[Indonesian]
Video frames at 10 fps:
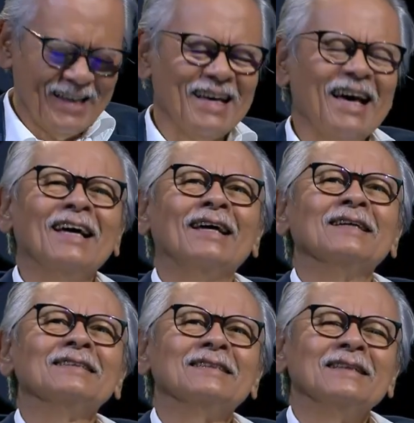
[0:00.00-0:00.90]
Ya,
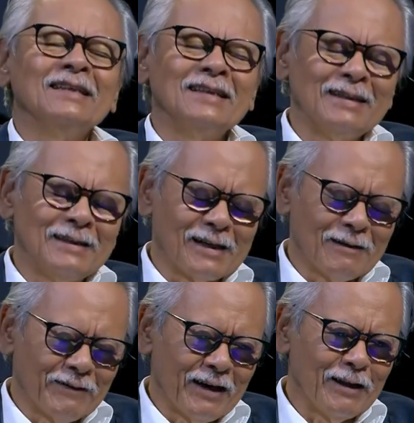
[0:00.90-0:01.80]
si
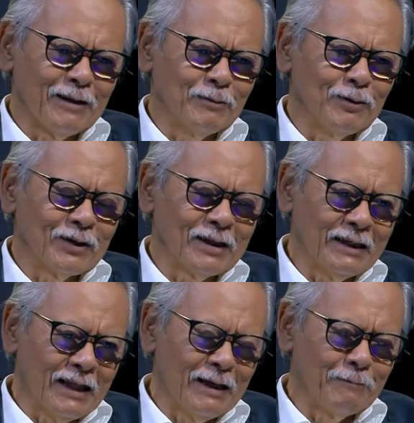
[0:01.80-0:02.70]
Rafael ini
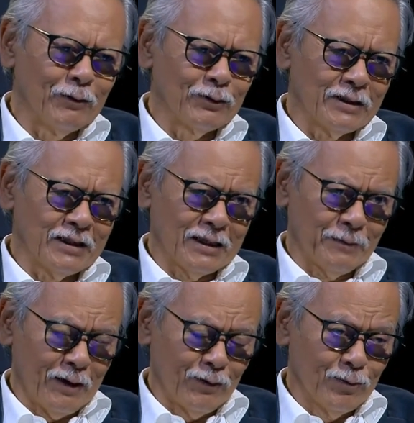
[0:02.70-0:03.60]
mungkin dalam posisi
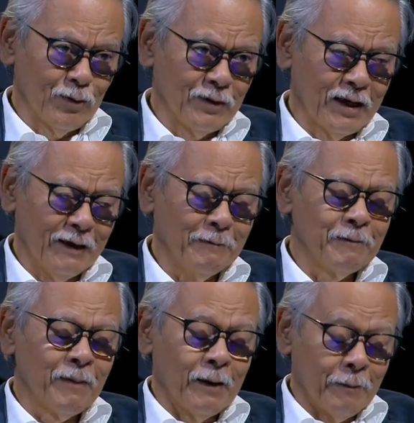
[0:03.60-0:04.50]
kabak umumnya,
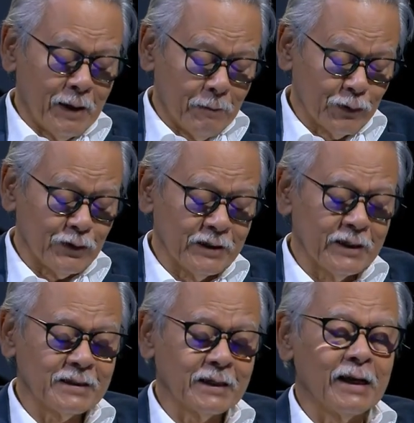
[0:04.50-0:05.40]
dalam
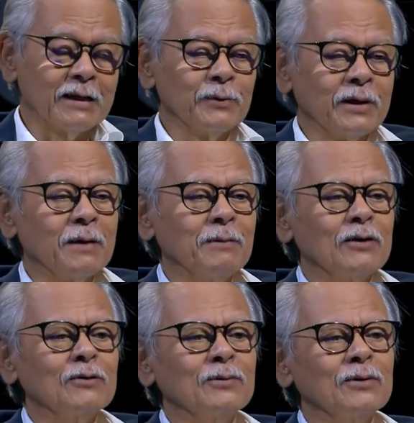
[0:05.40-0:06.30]
posisinya sekarang sebagai
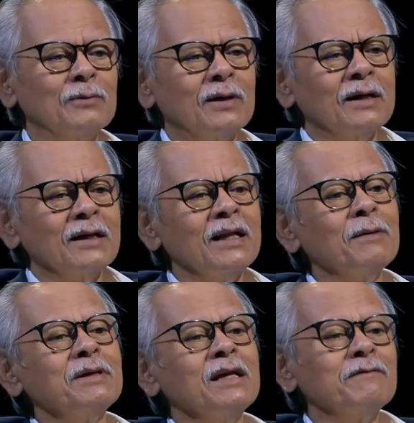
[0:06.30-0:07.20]
kabak umum,
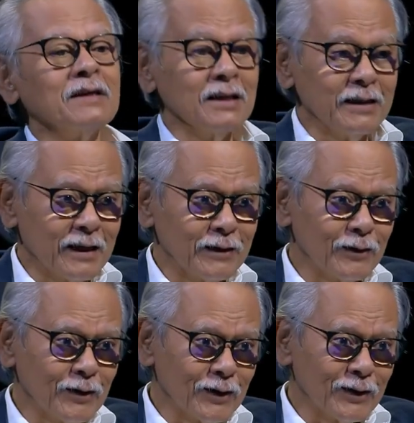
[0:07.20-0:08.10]
dia menjadi
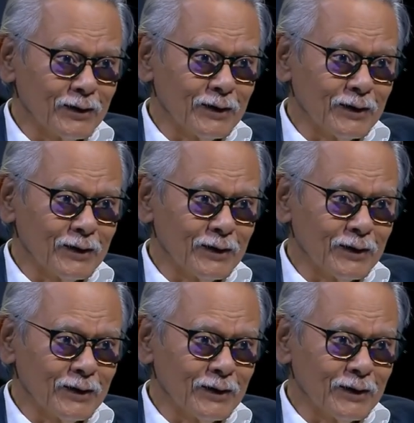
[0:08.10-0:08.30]
fasilitator.